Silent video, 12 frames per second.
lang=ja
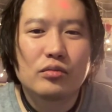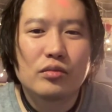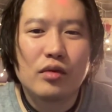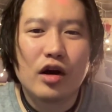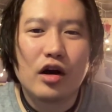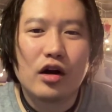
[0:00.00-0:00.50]

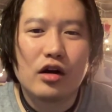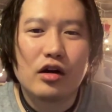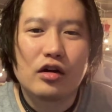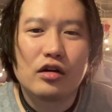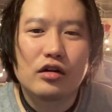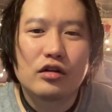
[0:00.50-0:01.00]
ま
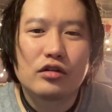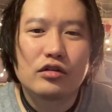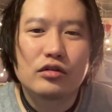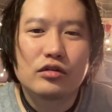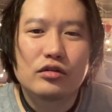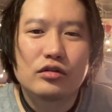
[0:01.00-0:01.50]
あ、
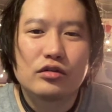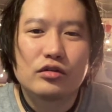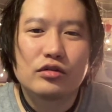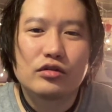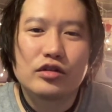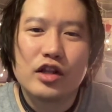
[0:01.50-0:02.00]

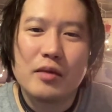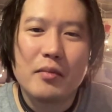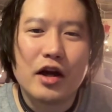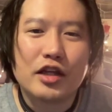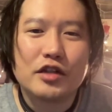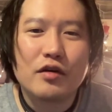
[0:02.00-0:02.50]
寝
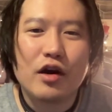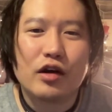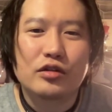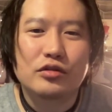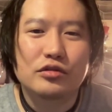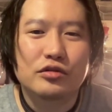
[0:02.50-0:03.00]
巻きで
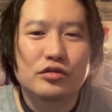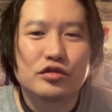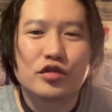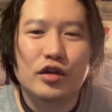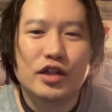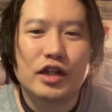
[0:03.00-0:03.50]
は来る
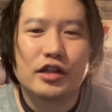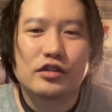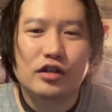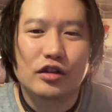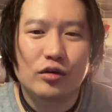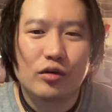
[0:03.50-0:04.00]
人はいないで
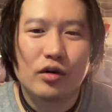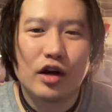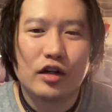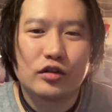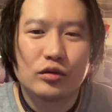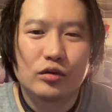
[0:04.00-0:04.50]
すけど、
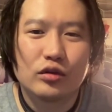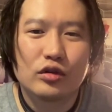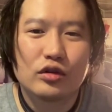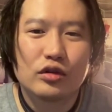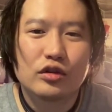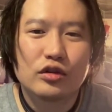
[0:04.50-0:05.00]
あの、
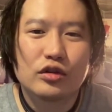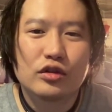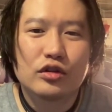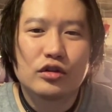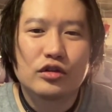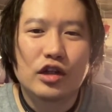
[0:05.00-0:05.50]

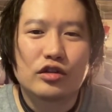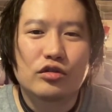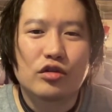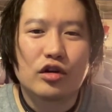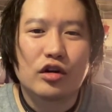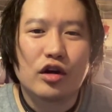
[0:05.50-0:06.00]
なんて
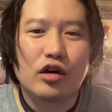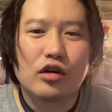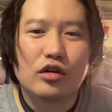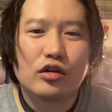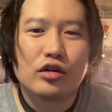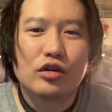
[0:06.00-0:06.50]
いうのかな、
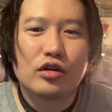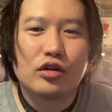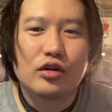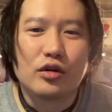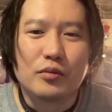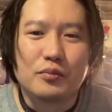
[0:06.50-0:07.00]

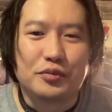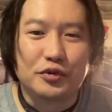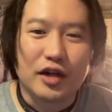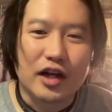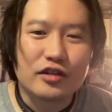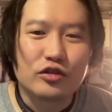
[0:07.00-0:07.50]

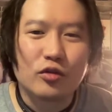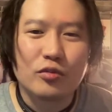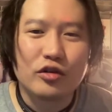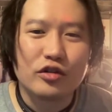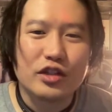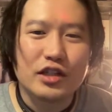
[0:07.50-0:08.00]
ブランド
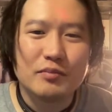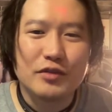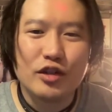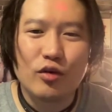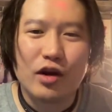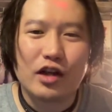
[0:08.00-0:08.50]
物に
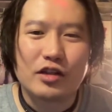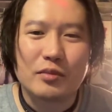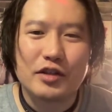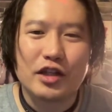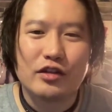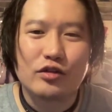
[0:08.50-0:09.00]
身を固
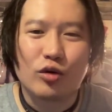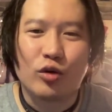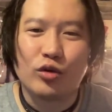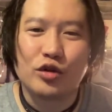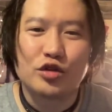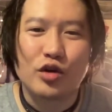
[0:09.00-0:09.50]
めている
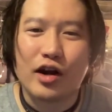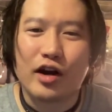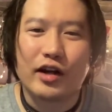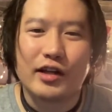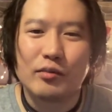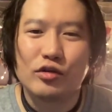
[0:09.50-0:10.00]
この人は
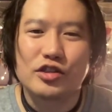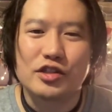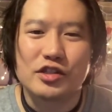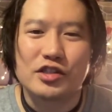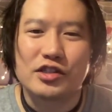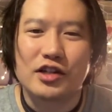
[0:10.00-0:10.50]
金持ち
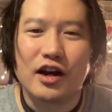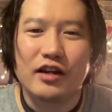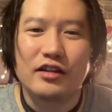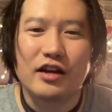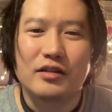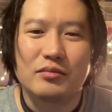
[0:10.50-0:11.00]
に違
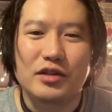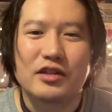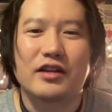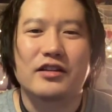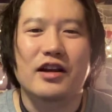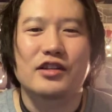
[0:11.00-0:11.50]
いないみ
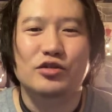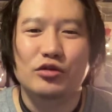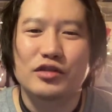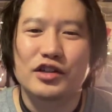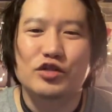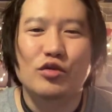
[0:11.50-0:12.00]
たいなそ
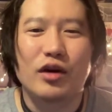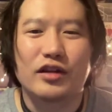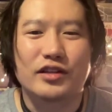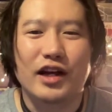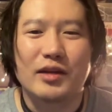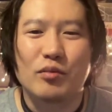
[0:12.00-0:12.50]
んな人は
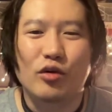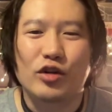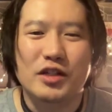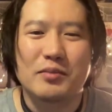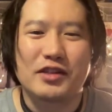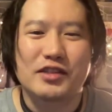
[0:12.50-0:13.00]
誰も
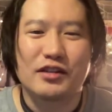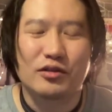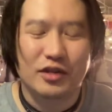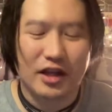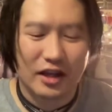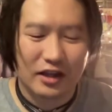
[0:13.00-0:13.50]
来ません
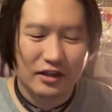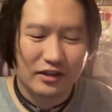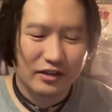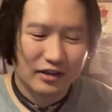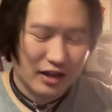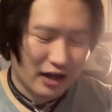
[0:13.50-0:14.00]
ので
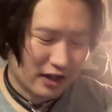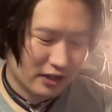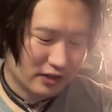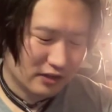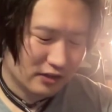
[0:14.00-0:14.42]
はい